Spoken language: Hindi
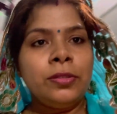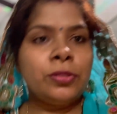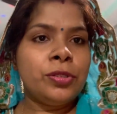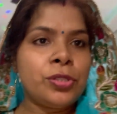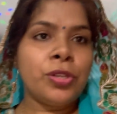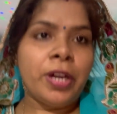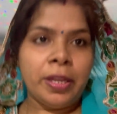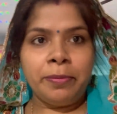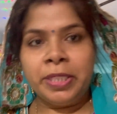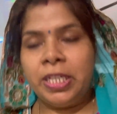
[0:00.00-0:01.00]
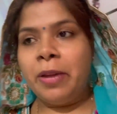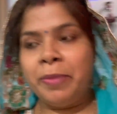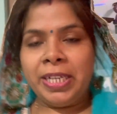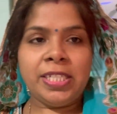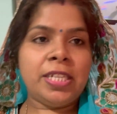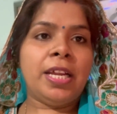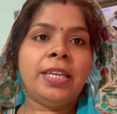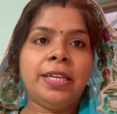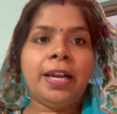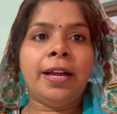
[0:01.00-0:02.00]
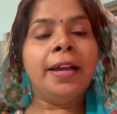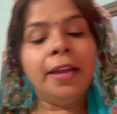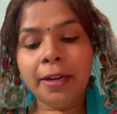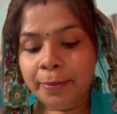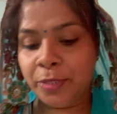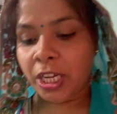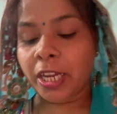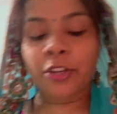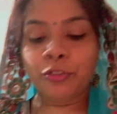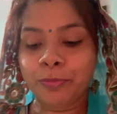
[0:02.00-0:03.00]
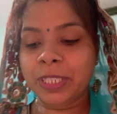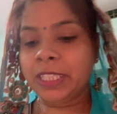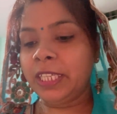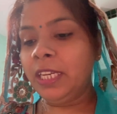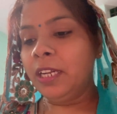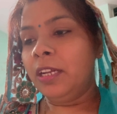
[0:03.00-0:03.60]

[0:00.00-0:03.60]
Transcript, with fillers: दोस्तों घर में दिया मैंने जला लिया है अब जा रही हूँ मंदिर